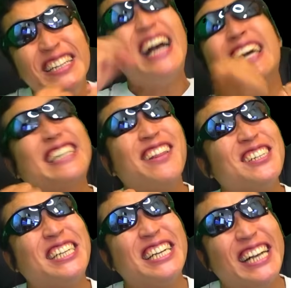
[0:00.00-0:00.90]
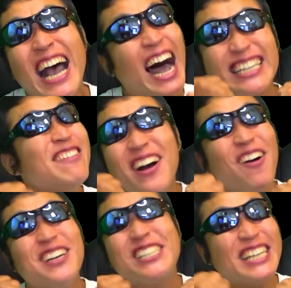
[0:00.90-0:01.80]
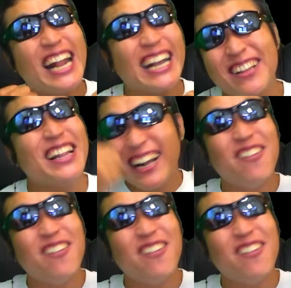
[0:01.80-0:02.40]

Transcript: なんか楽しい頭が追いついてないけどなんか